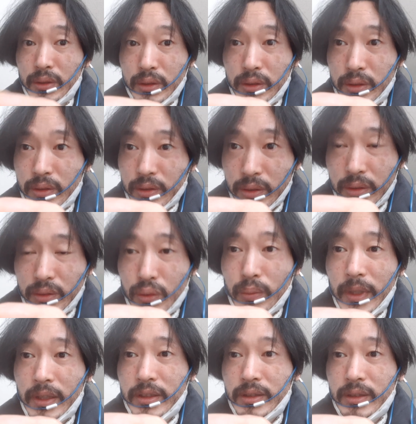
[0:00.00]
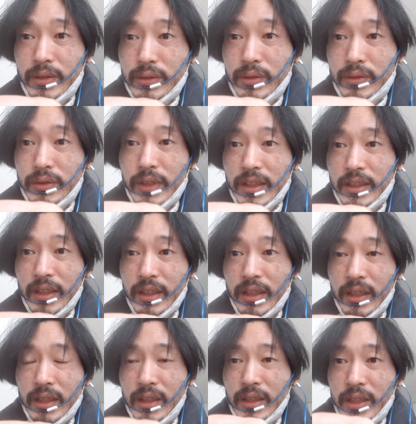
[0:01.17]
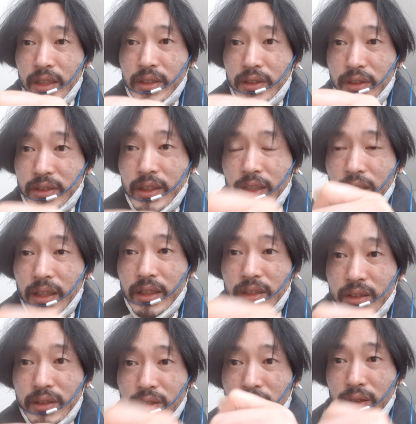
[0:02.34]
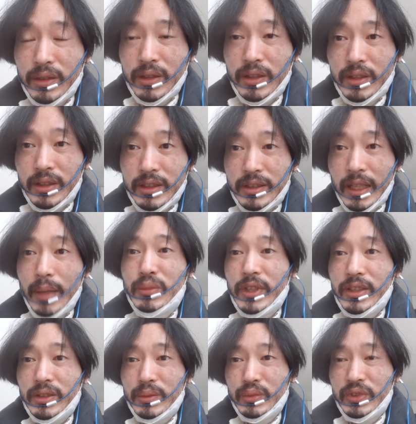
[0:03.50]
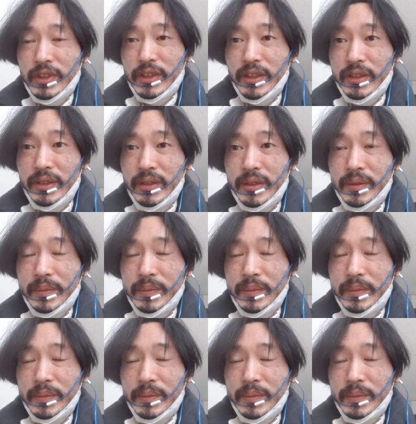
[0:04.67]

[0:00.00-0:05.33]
그, 그 노벨 수상자가 인터스텔라 그거 자문했던 분이세요.